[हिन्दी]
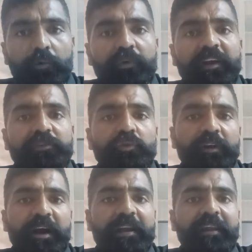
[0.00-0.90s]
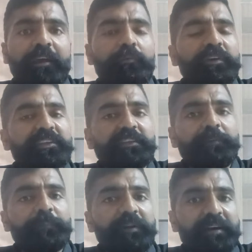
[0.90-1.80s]
उनका जो कारण है वो किसी
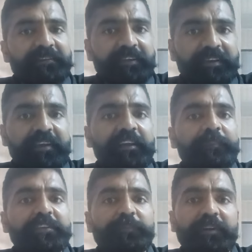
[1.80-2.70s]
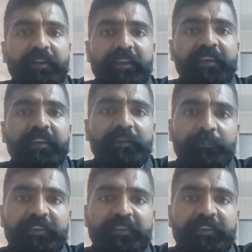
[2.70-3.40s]
भी प्रकार से लीगल बेस पर कहीं